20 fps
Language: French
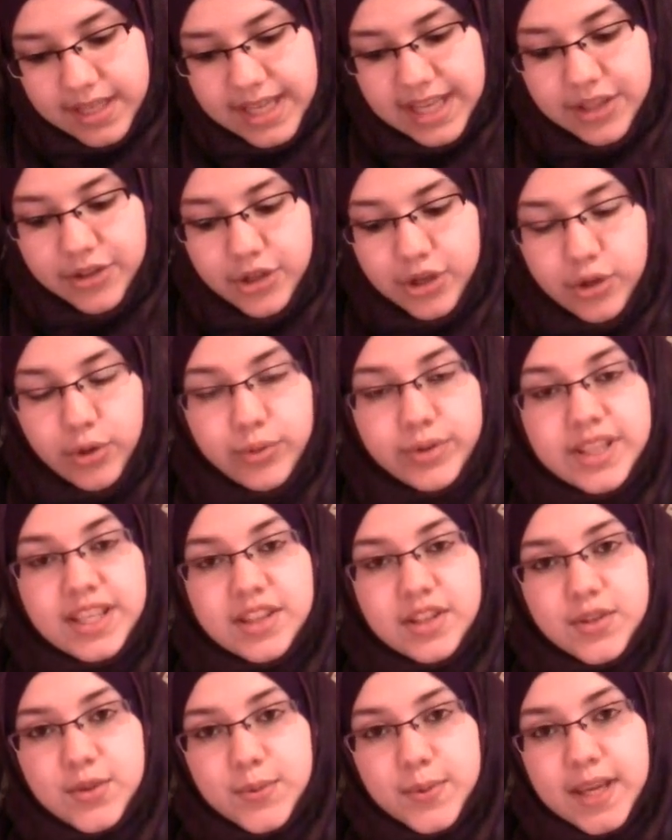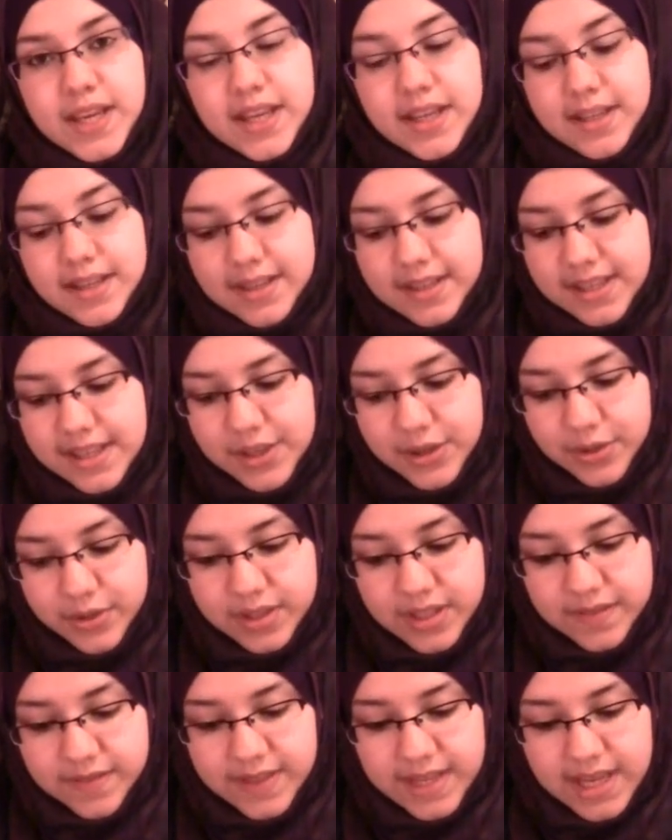ils ne l'ont ni tué ni
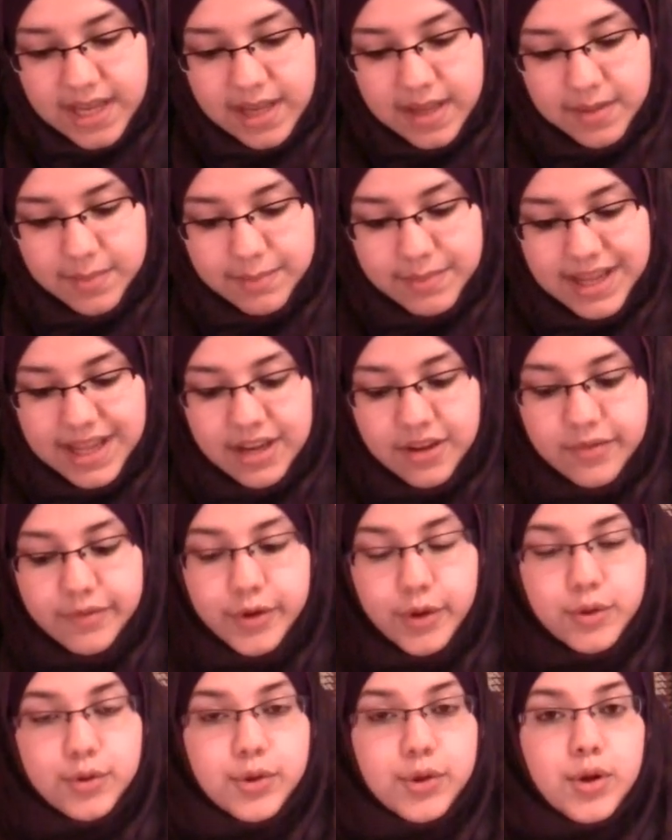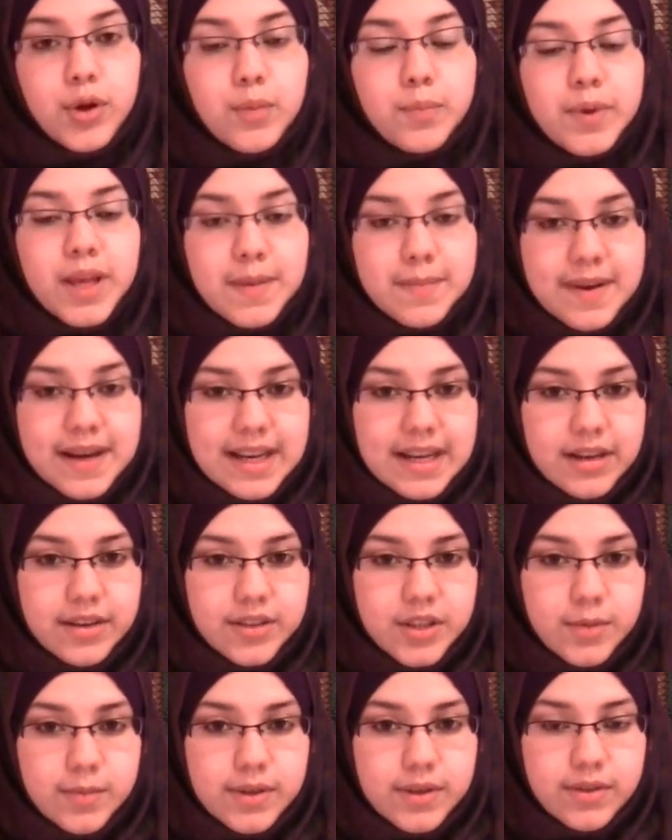crucifié, mais ils furent trompés par la
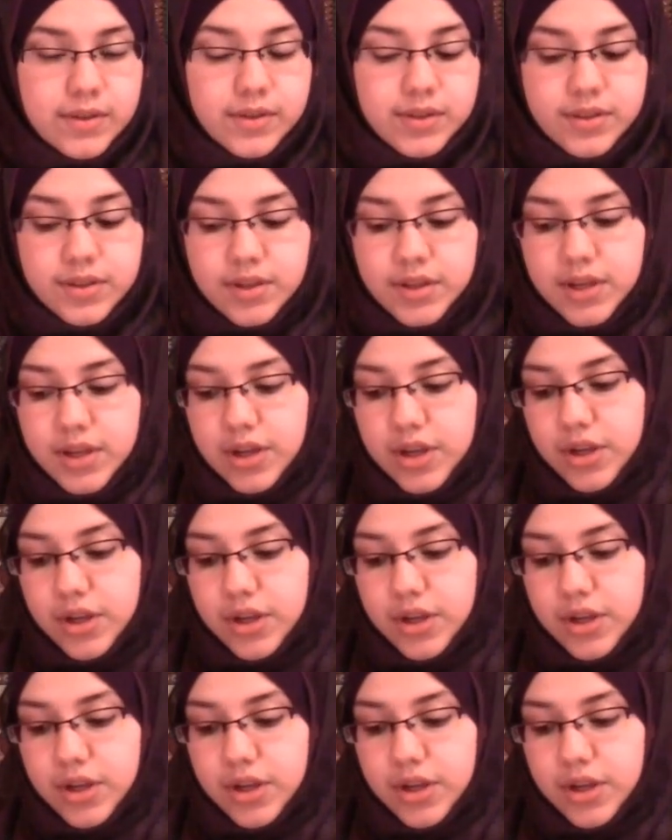ressemblance.